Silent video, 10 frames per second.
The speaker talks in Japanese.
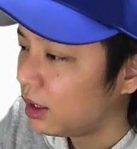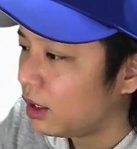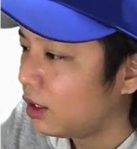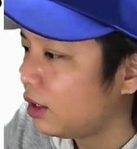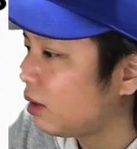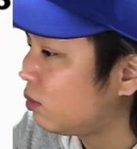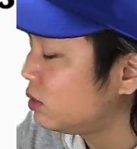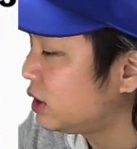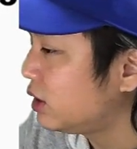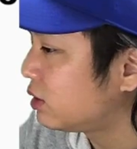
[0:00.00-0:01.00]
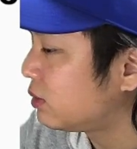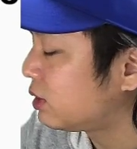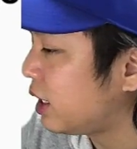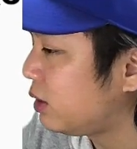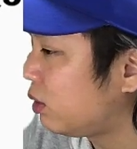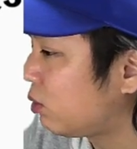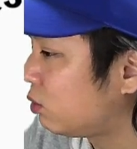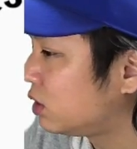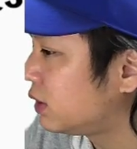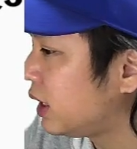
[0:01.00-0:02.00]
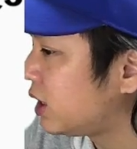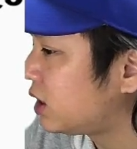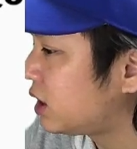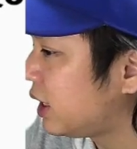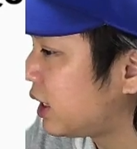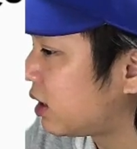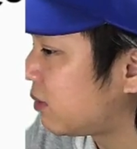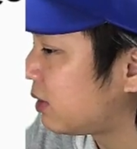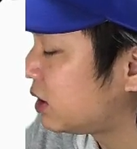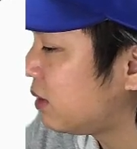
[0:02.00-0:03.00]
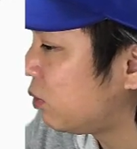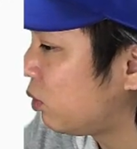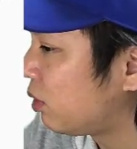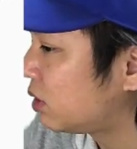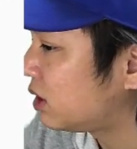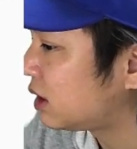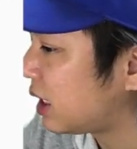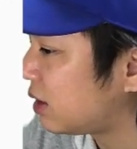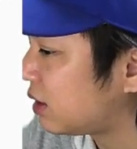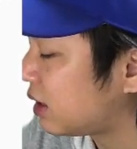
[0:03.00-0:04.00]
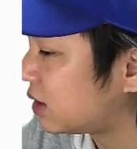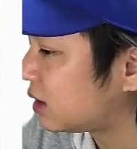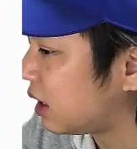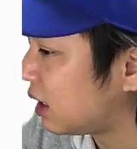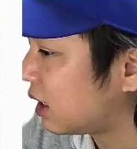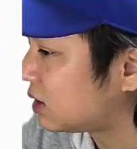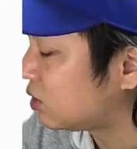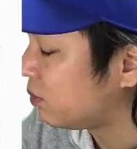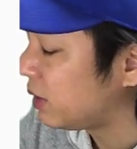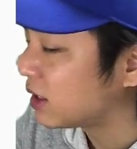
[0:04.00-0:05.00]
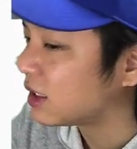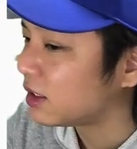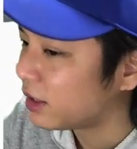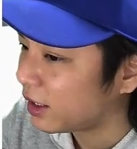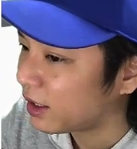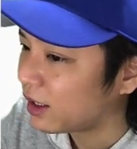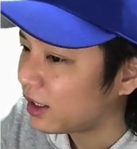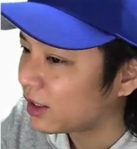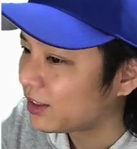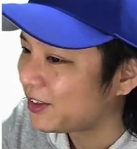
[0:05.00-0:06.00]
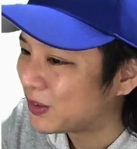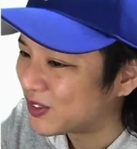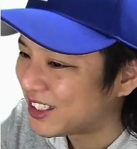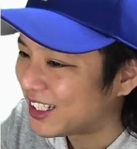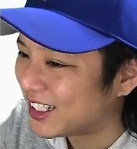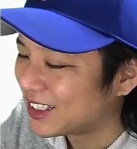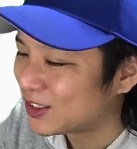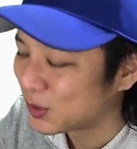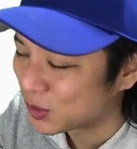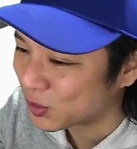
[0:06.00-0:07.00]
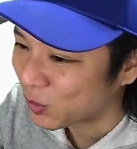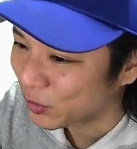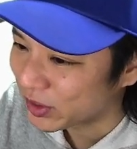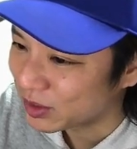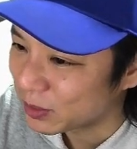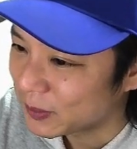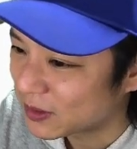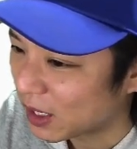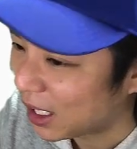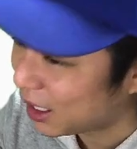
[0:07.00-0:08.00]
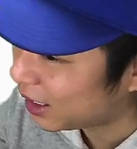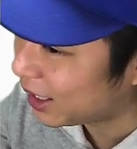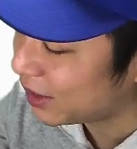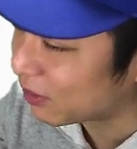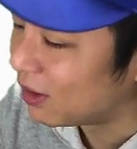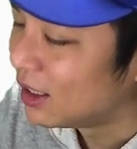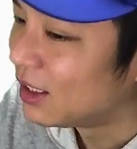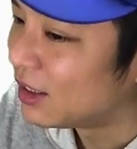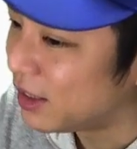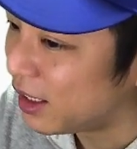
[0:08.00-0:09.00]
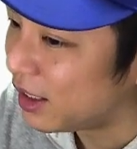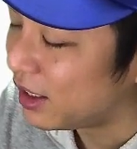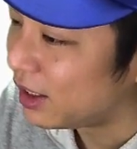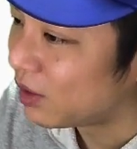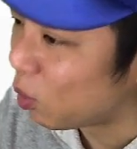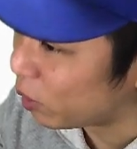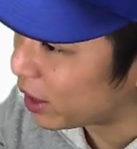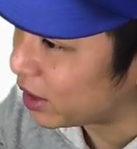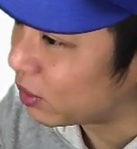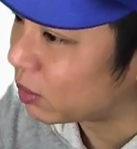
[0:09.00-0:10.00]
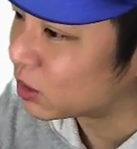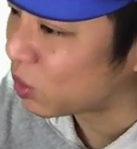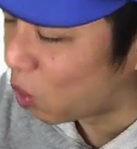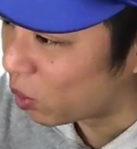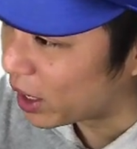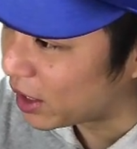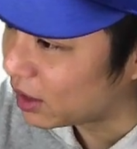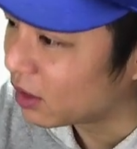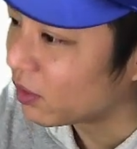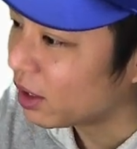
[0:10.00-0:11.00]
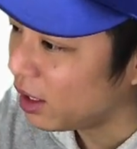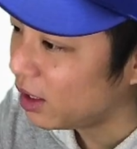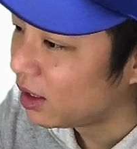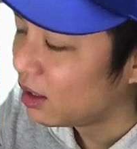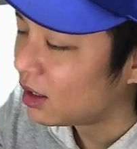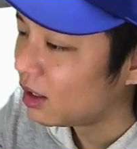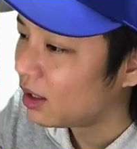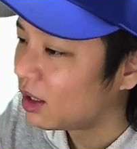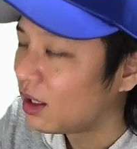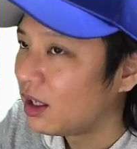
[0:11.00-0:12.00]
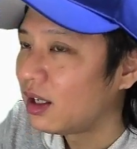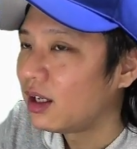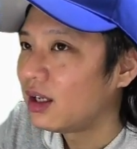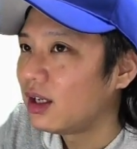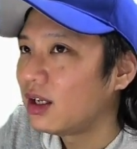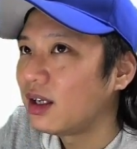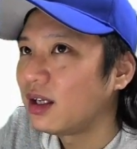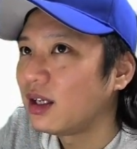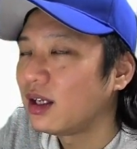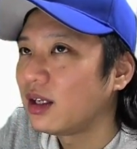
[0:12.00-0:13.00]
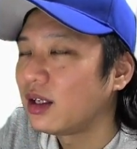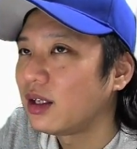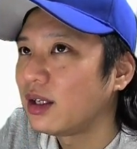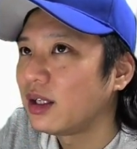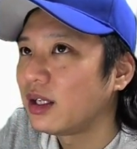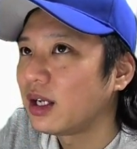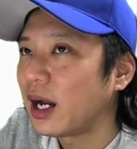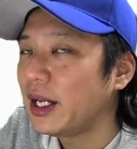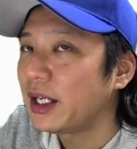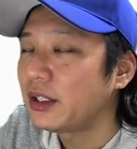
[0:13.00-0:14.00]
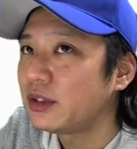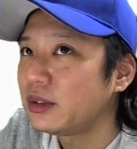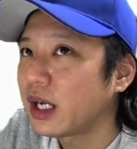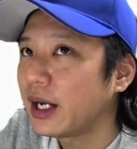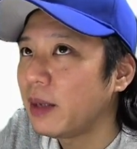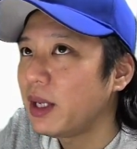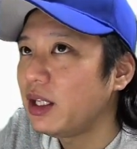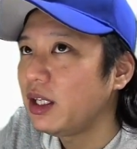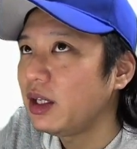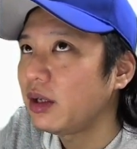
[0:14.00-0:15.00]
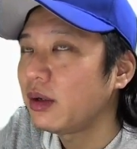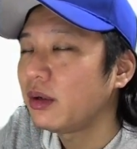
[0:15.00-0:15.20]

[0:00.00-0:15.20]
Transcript: えー、で今シーズン対ドラゴンズは1試合やってまして防御率3.38皆さんね、えー、記憶に強く残ってると思いますけど8回のね、えー、攻撃ドラゴンズの攻撃っていうのはね、えー、早く早めに